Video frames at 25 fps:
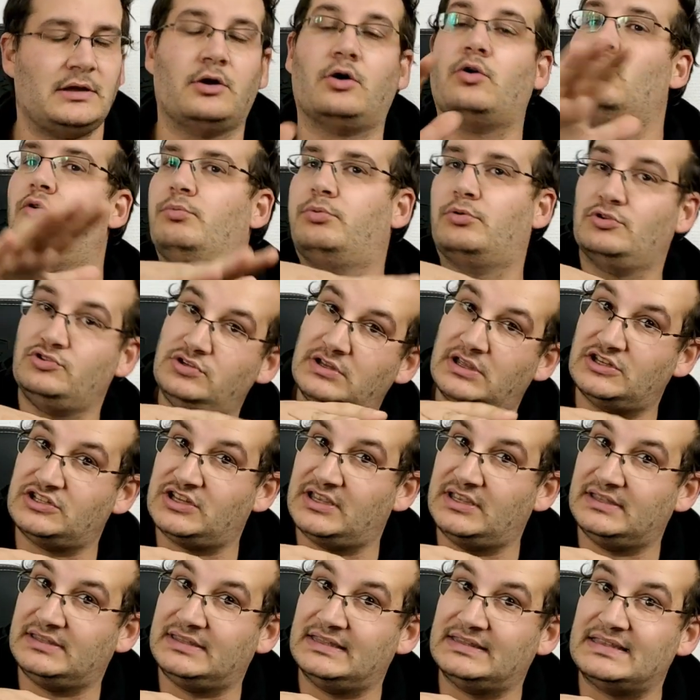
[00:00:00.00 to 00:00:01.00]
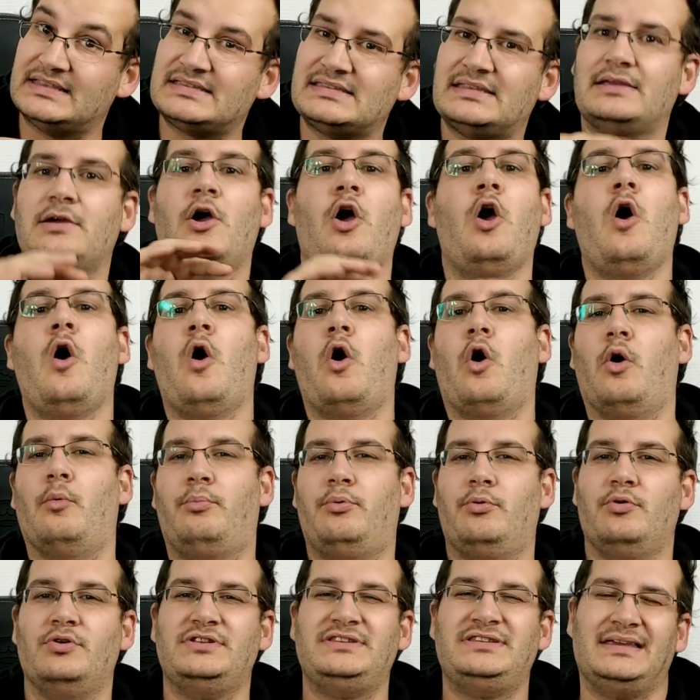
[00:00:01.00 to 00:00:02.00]
Alors le produit a déjà été testé, on
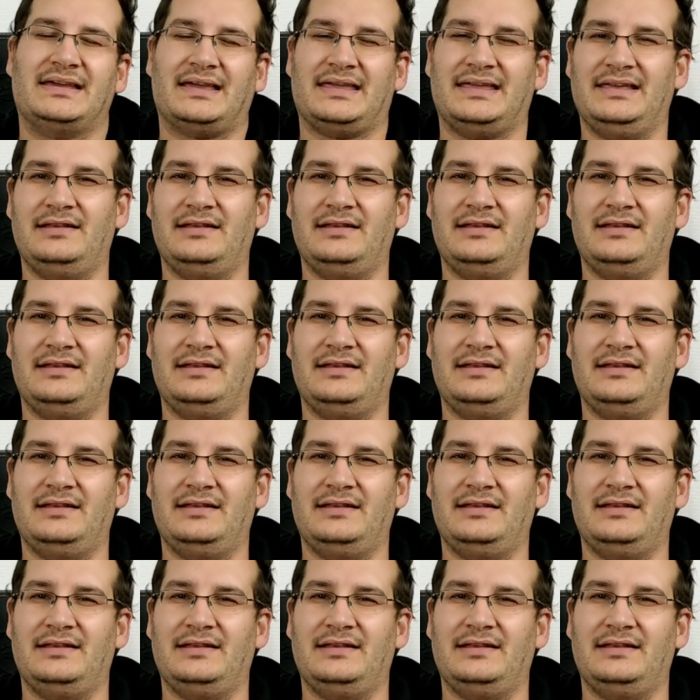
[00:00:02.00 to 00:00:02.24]
peut le dire,